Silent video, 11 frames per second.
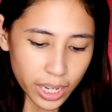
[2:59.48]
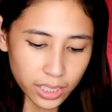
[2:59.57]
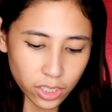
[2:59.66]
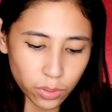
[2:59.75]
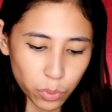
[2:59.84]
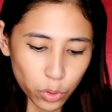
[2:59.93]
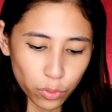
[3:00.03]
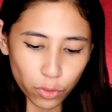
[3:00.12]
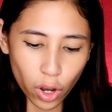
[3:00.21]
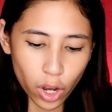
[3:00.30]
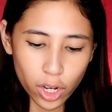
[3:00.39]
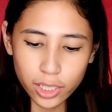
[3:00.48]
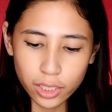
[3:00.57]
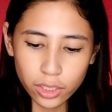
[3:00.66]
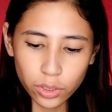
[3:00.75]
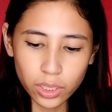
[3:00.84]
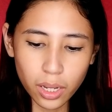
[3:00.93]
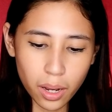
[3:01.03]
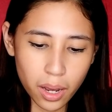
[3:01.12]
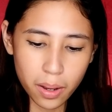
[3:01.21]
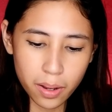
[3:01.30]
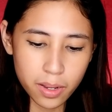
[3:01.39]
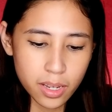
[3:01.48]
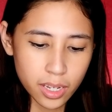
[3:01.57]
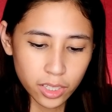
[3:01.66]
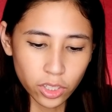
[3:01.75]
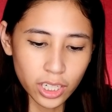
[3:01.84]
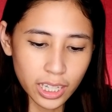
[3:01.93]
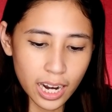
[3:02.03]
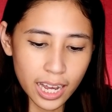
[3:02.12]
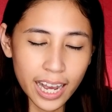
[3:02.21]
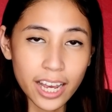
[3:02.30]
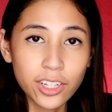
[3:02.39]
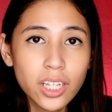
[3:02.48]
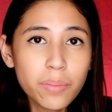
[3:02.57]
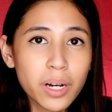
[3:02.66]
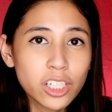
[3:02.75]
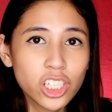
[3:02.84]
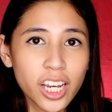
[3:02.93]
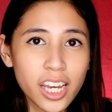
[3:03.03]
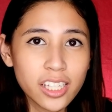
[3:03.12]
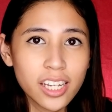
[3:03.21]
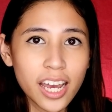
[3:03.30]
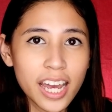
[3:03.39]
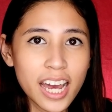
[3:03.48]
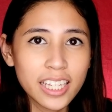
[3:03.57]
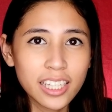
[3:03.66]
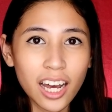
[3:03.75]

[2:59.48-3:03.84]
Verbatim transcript: let's move on to the ito na talaga, yung limang shades. Ayan,